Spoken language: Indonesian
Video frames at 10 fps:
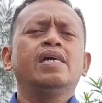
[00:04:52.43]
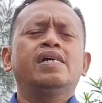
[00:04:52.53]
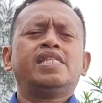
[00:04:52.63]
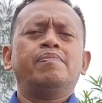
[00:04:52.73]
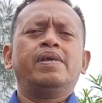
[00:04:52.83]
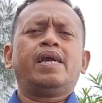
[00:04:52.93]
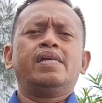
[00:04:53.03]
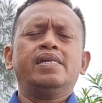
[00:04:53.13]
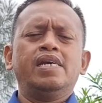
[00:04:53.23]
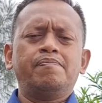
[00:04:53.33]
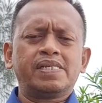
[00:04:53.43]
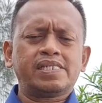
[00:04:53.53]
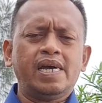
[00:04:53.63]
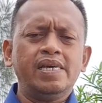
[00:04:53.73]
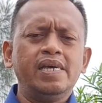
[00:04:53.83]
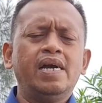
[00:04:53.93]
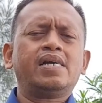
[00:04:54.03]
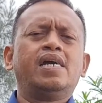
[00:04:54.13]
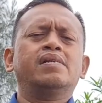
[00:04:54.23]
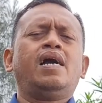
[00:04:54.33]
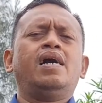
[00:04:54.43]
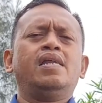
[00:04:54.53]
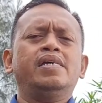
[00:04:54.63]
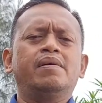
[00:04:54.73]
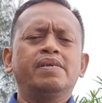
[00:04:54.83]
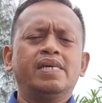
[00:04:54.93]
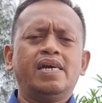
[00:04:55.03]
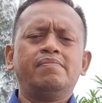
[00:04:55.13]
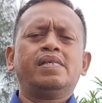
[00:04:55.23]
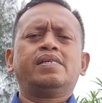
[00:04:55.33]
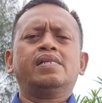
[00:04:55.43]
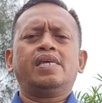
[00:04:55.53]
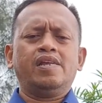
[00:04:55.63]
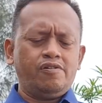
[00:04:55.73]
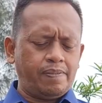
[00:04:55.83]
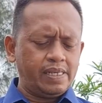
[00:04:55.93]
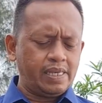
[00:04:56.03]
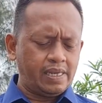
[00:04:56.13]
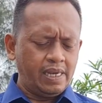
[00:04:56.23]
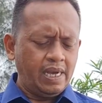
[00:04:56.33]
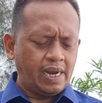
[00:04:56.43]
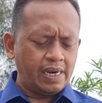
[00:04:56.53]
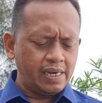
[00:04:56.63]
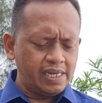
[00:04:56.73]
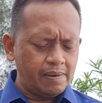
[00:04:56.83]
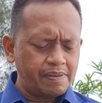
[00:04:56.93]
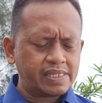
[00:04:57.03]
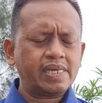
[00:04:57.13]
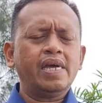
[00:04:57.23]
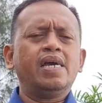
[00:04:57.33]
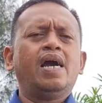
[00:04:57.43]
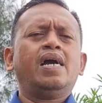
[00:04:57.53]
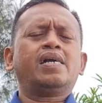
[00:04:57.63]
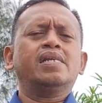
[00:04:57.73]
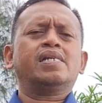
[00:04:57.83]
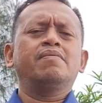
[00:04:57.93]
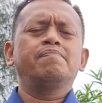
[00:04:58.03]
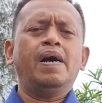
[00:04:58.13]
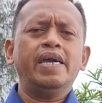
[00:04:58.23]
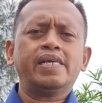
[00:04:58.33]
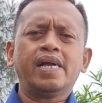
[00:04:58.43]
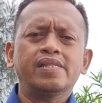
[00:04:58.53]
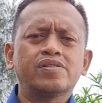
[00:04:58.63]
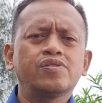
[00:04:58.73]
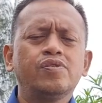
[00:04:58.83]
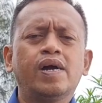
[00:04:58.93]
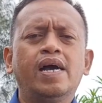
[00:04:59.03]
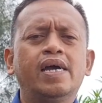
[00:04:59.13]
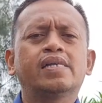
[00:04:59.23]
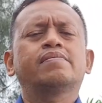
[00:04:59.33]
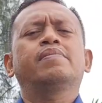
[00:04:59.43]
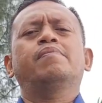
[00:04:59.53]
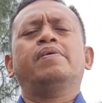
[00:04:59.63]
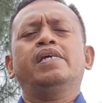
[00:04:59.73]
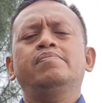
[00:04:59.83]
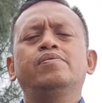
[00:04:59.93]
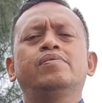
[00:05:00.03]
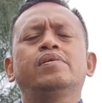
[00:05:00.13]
Tetapi karena dia percaya akan Allah yang menyelamatkan kehidupannya. Karena dia percaya akan kebaikan Tuhan, Bapak Ibu.